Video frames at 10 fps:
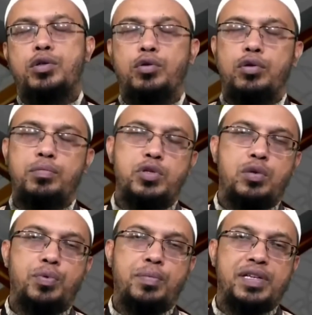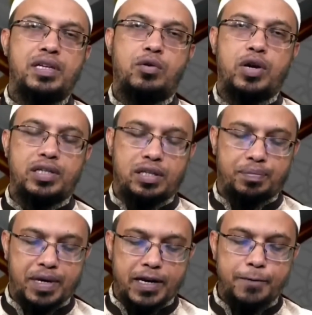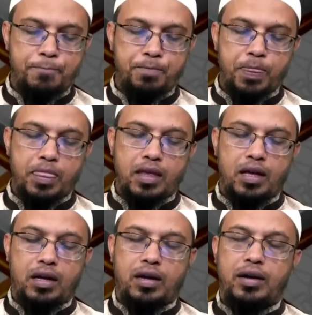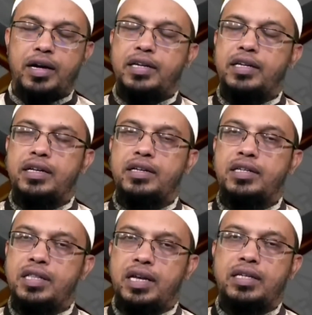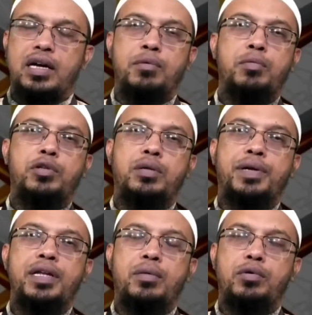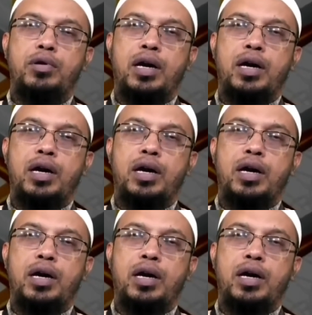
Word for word: তো মুজারফরে মাসা করা যেতে পারে এটি শীতের একটি আমল বলতে পারি এবং